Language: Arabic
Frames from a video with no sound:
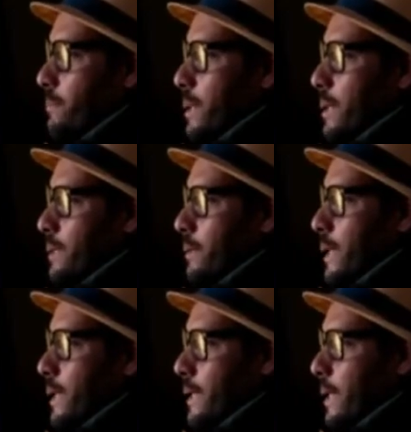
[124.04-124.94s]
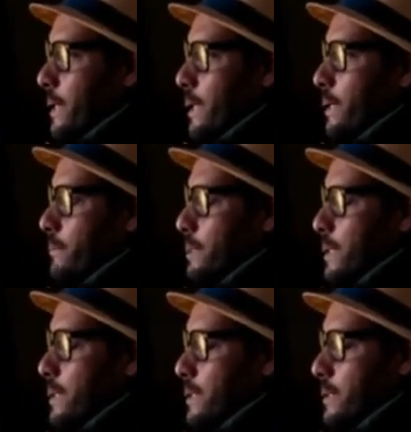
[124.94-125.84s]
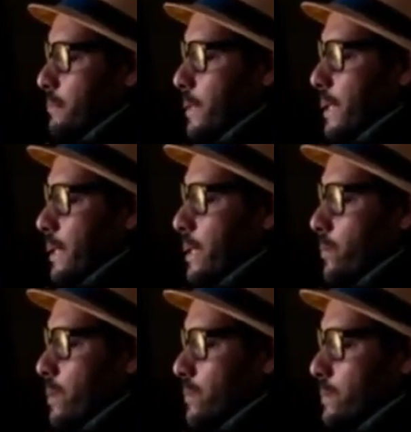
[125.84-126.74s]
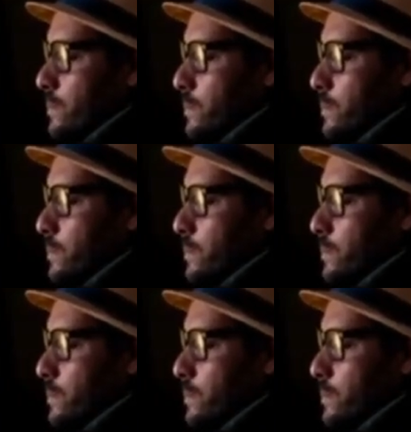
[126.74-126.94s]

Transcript: هاد الحمار هذا قال لي قتل هاد البنت هادي ما دارت ليا والو